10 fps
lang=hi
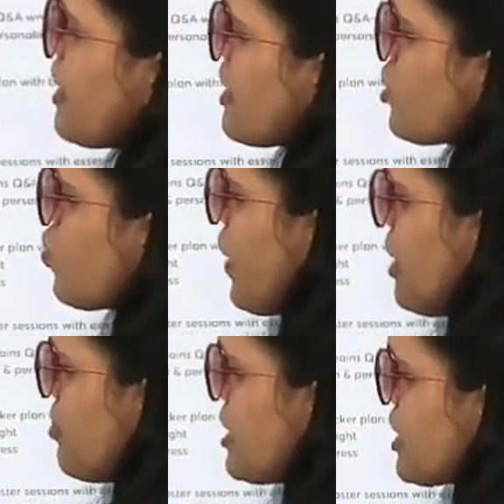आपका
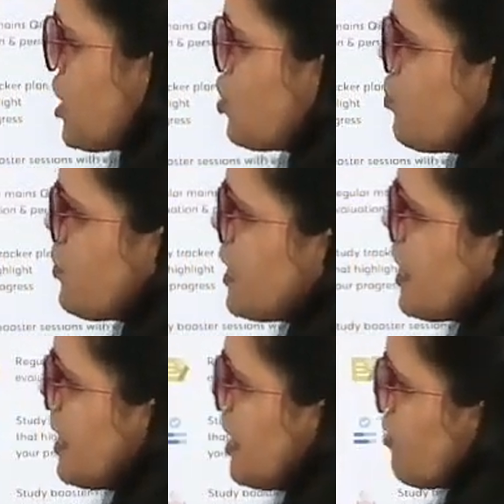ट्वेल्व मंथ का जो फी
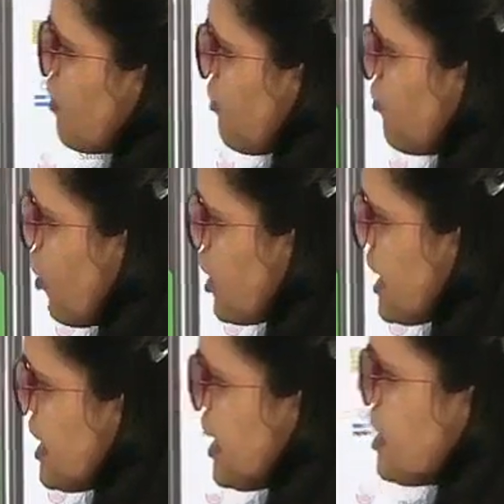है वह
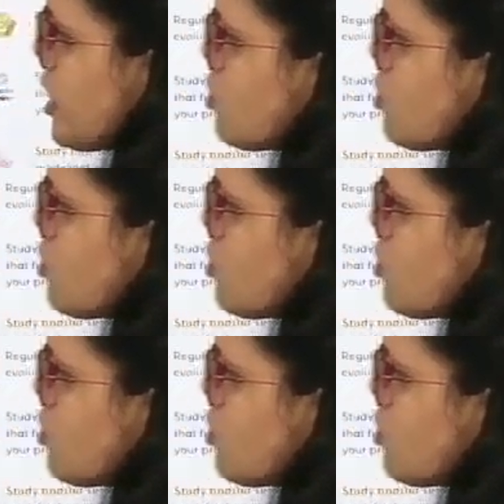फोर्टी नाइन